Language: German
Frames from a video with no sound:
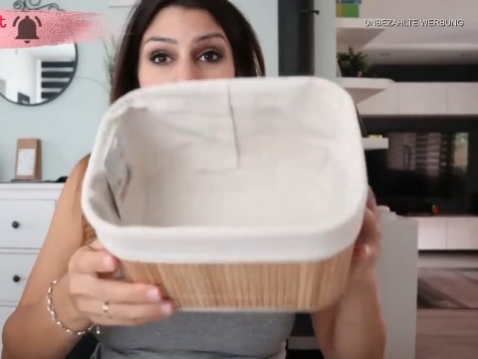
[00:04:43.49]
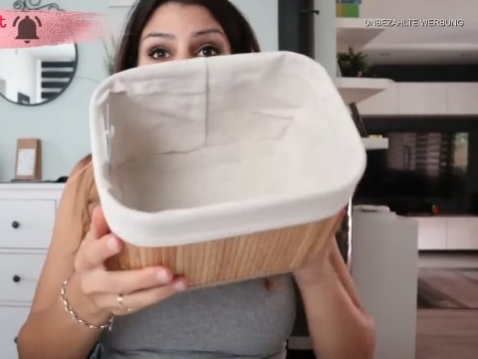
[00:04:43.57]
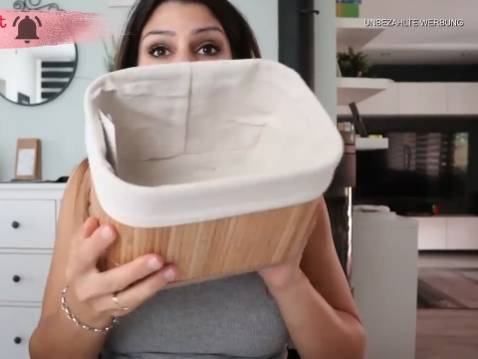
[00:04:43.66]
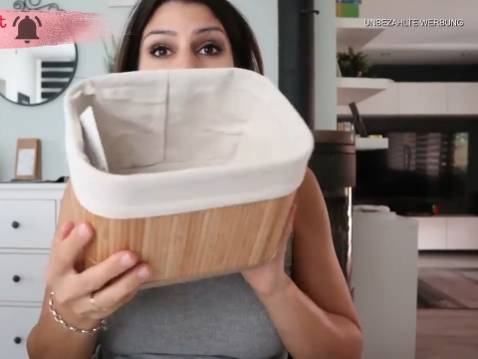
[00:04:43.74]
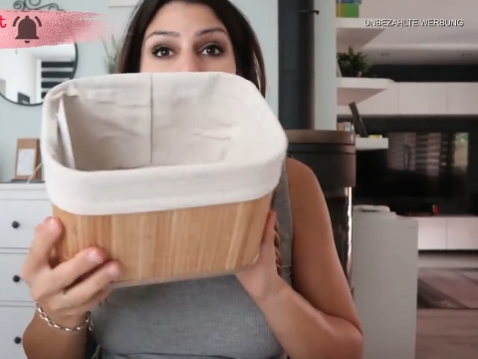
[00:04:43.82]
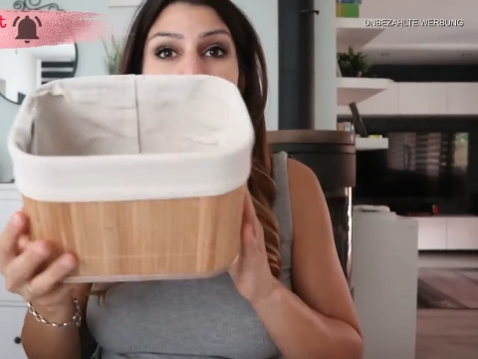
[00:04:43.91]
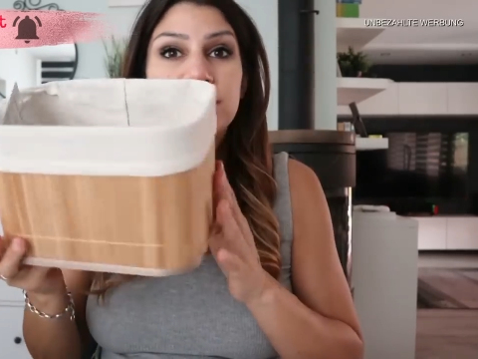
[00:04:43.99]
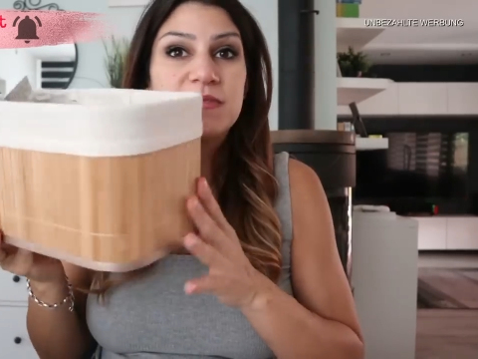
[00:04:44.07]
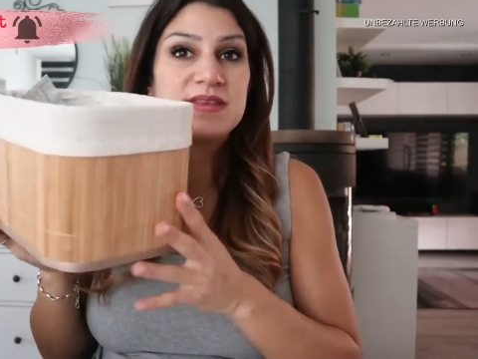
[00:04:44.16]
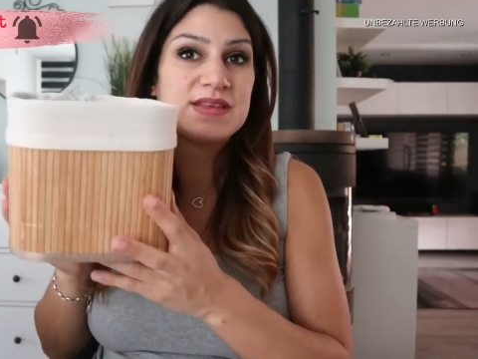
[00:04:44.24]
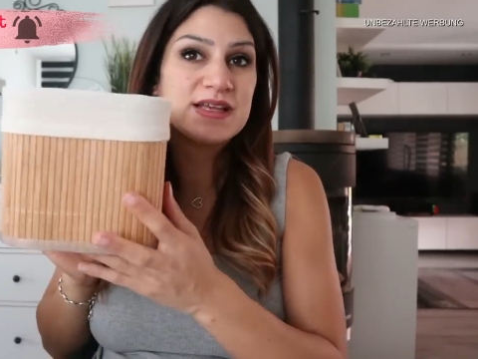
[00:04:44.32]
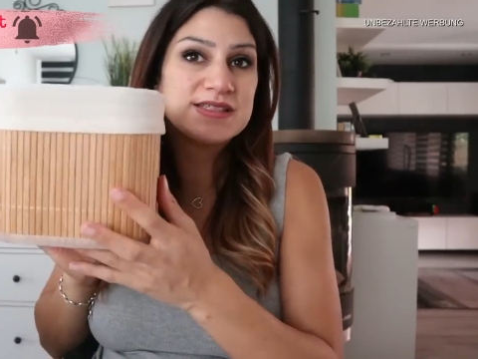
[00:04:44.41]
Ähm,
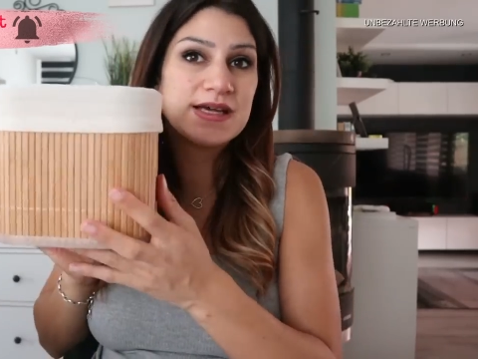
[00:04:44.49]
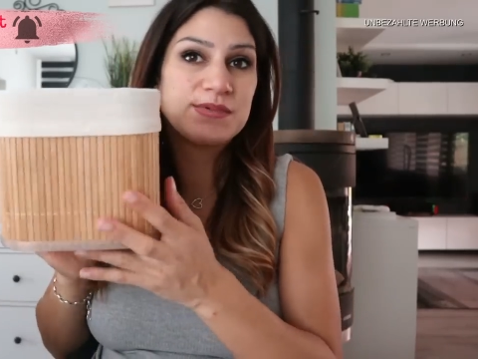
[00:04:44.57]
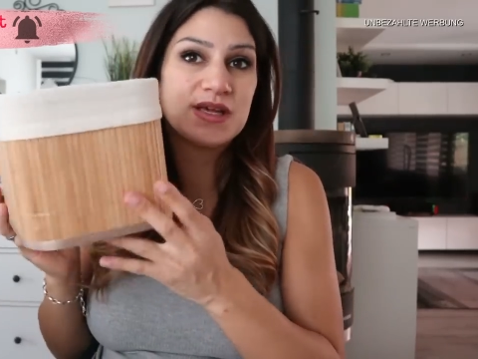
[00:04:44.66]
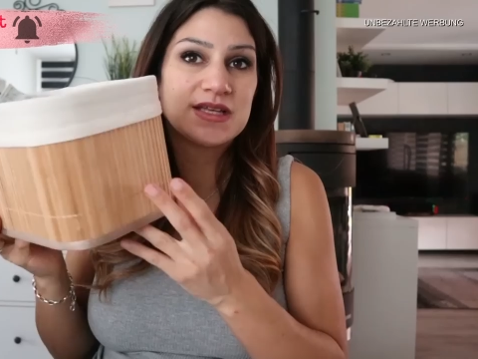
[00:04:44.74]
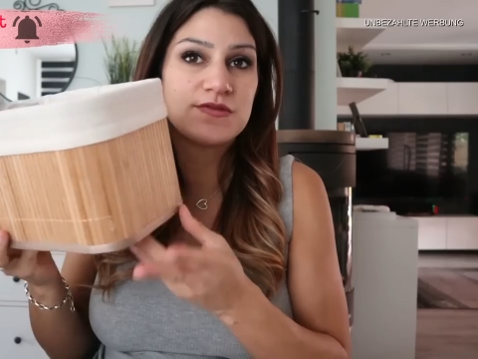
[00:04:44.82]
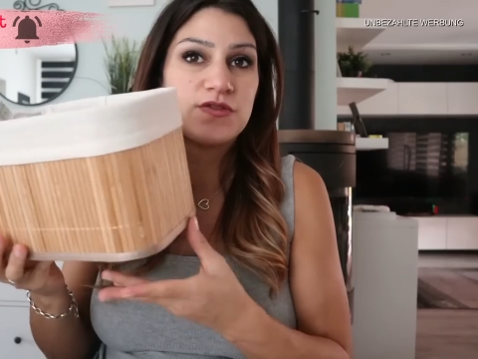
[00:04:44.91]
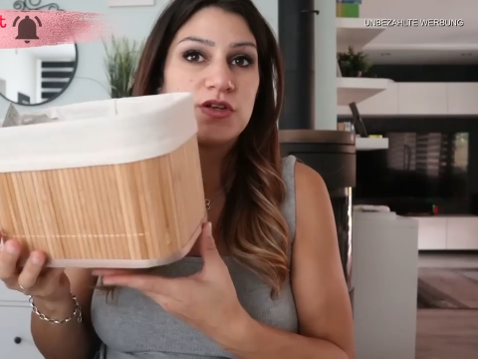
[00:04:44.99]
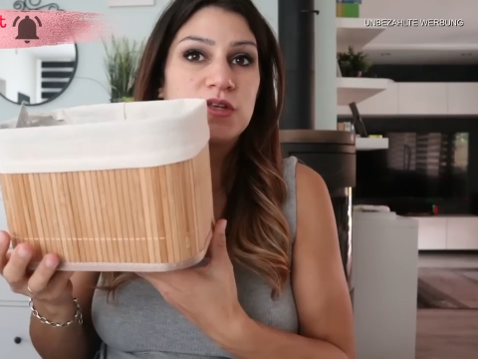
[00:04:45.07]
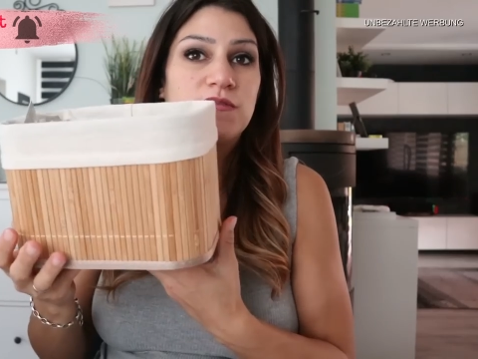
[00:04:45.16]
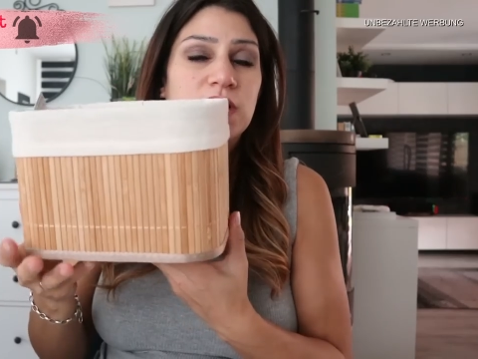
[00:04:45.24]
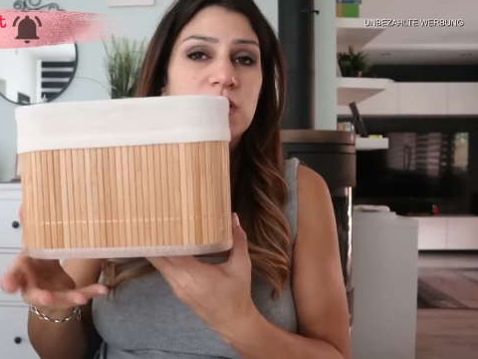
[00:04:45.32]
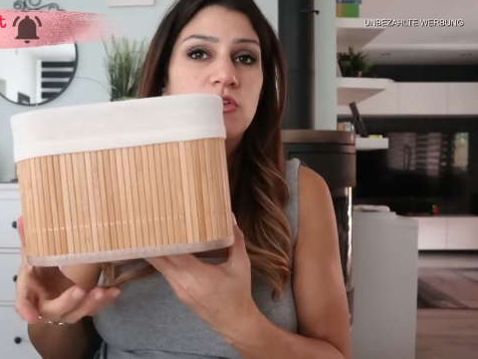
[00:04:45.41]
das habe ich jetzt für
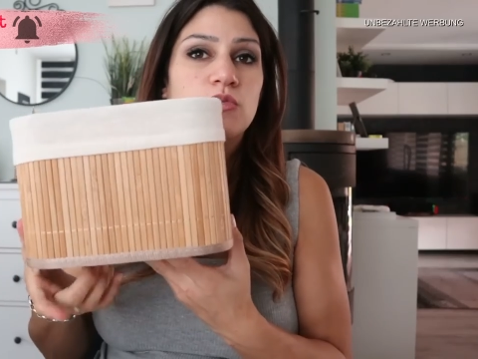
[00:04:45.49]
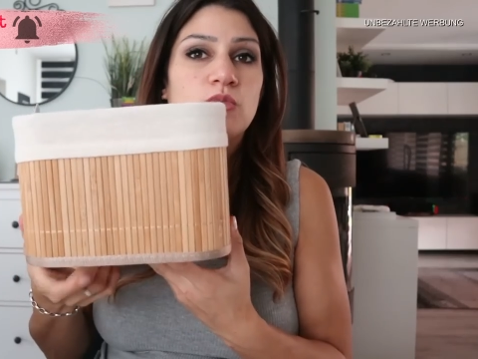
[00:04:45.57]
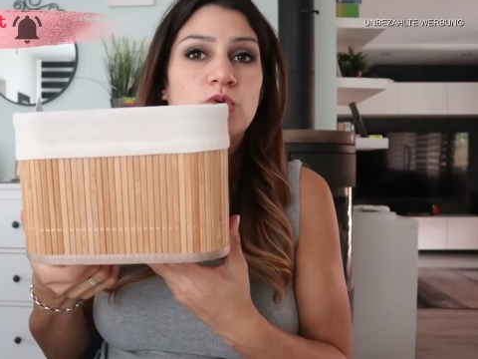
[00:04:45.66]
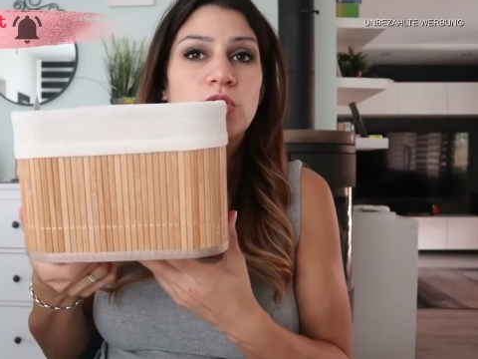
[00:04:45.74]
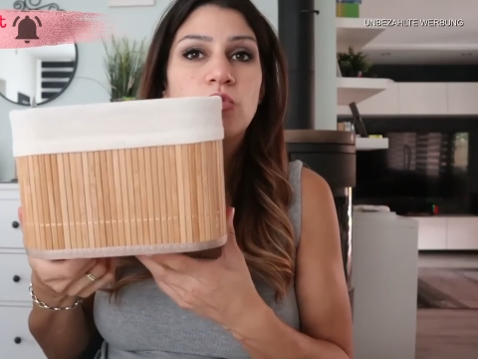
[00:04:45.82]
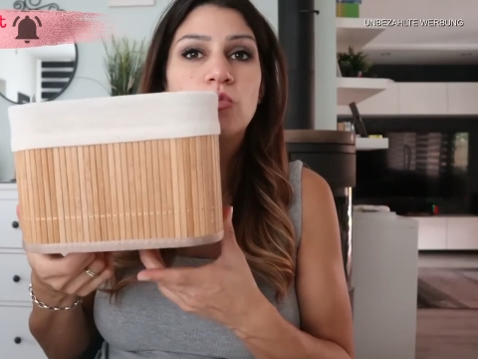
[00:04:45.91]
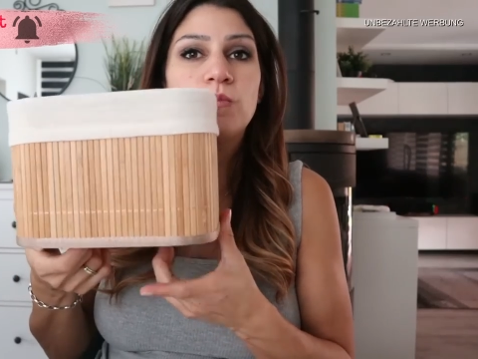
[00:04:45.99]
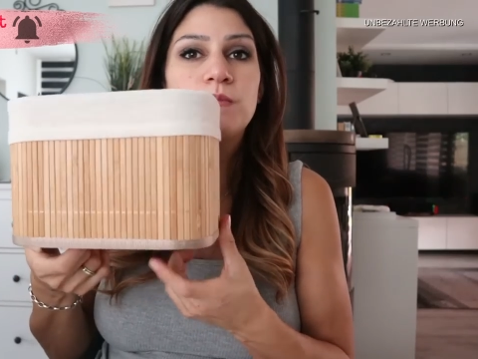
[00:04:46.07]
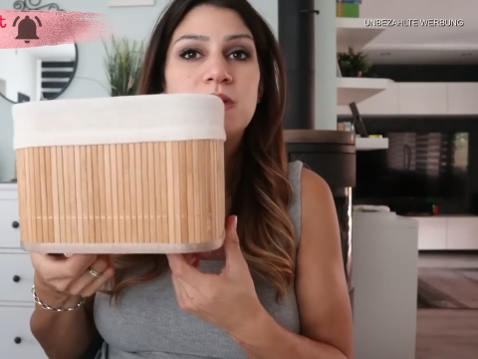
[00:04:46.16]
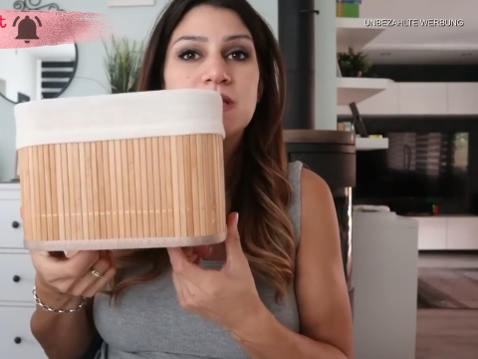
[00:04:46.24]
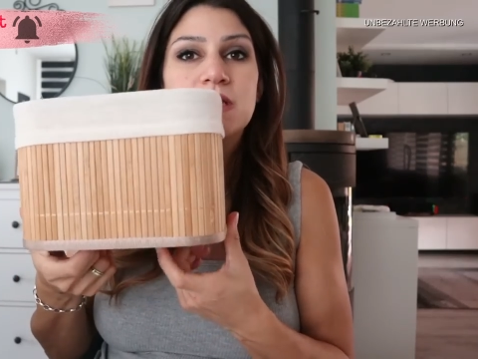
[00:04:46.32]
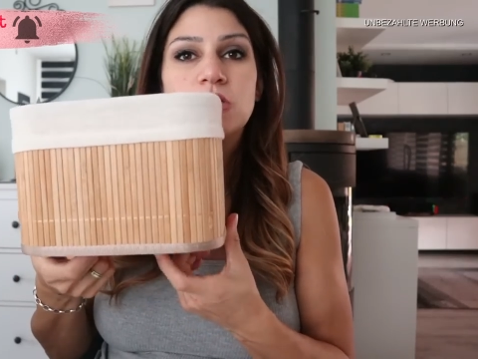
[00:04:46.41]
die Wickelkommode oben
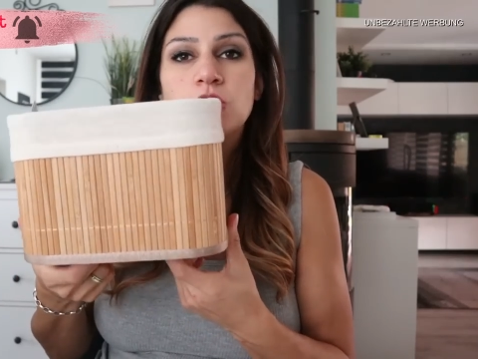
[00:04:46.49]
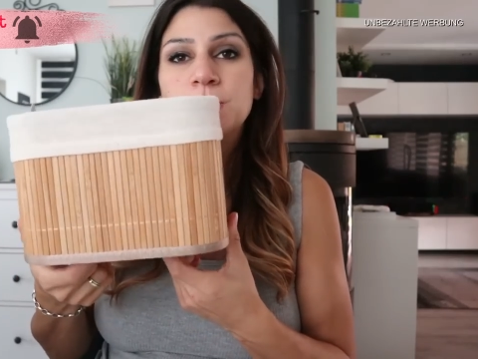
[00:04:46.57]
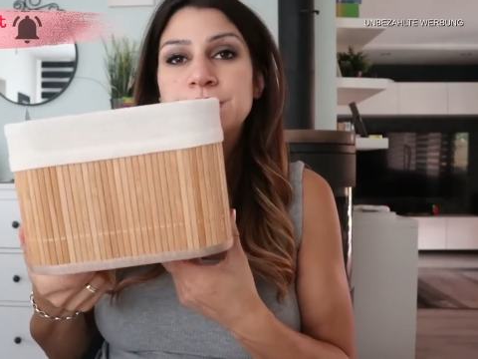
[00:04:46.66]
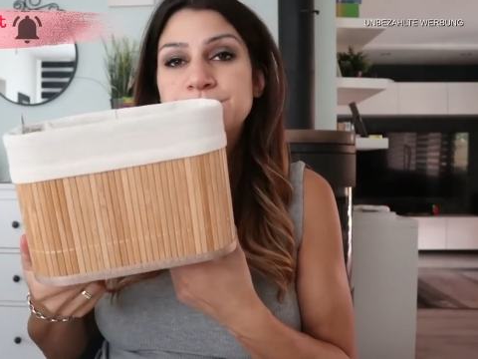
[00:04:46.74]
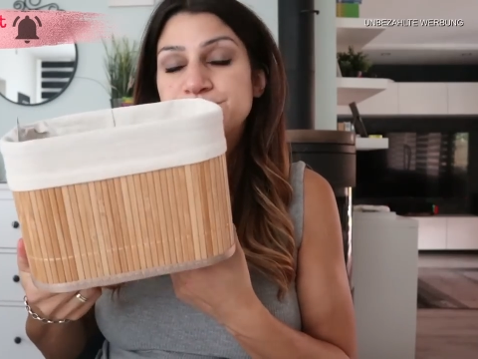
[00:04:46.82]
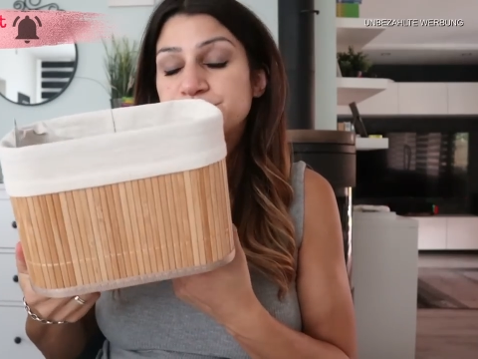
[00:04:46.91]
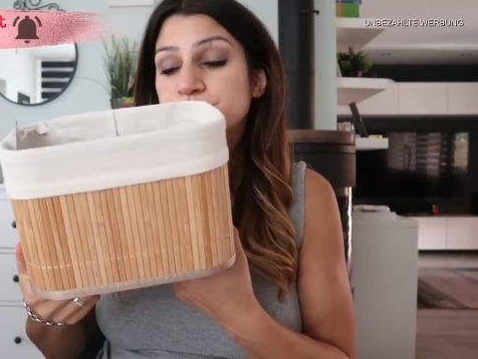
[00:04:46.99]
mitgenommen